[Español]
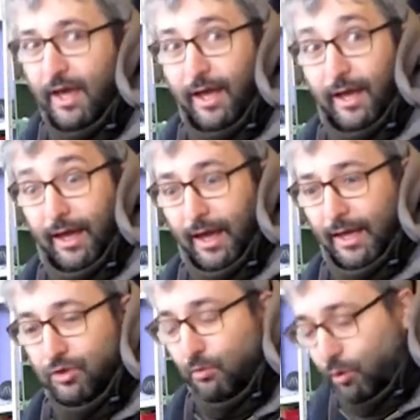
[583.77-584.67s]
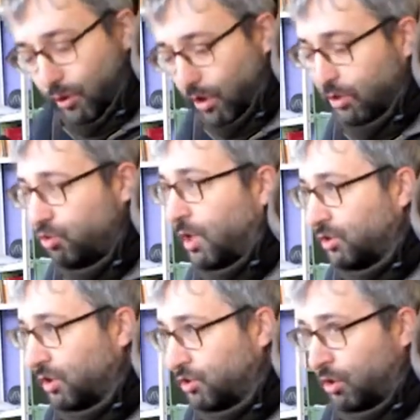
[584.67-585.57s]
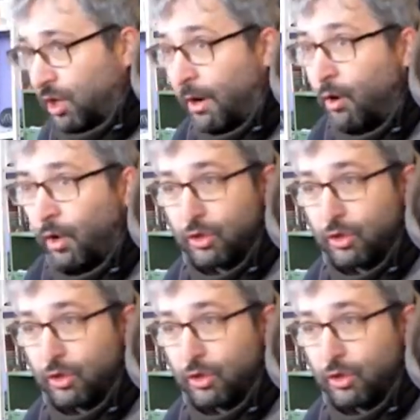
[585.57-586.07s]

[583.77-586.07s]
Eh, es como uno de los resultados de nuestro trabajo.